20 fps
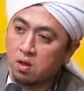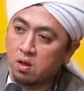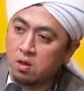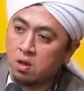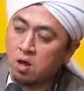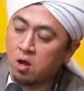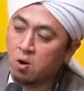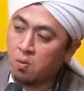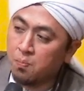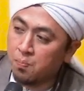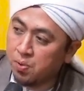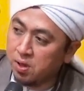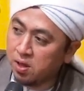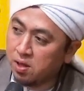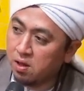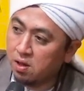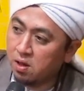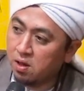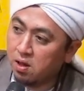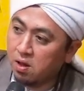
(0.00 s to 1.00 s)
Ya Rabbi,
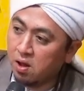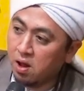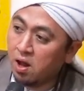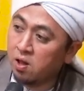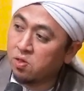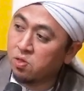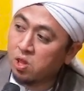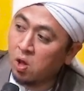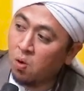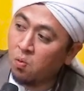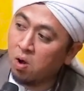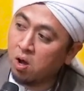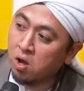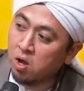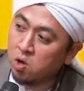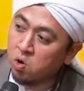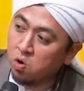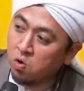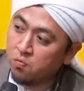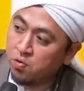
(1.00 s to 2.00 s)
anta
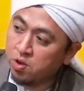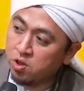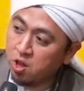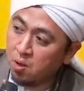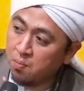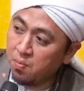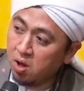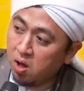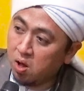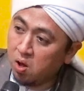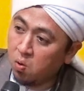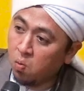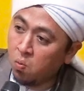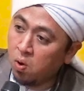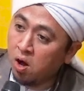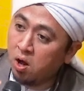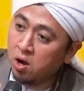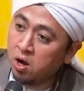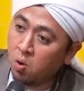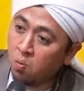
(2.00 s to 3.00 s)
wahidun fis sama
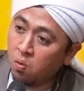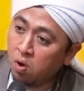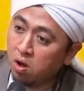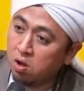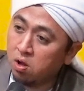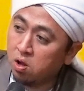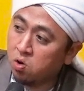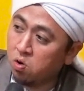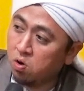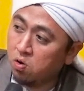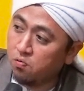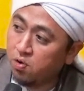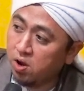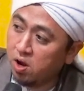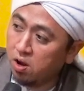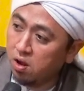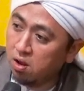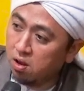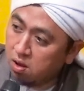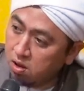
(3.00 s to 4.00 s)
wa ana wahidun
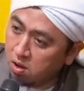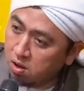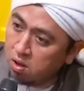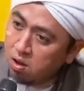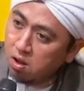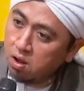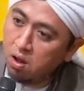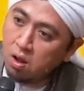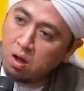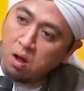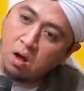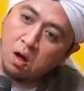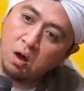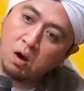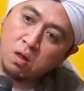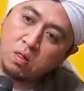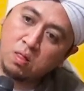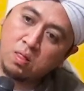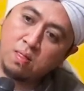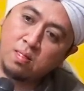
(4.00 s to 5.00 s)
fil
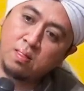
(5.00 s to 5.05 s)
arat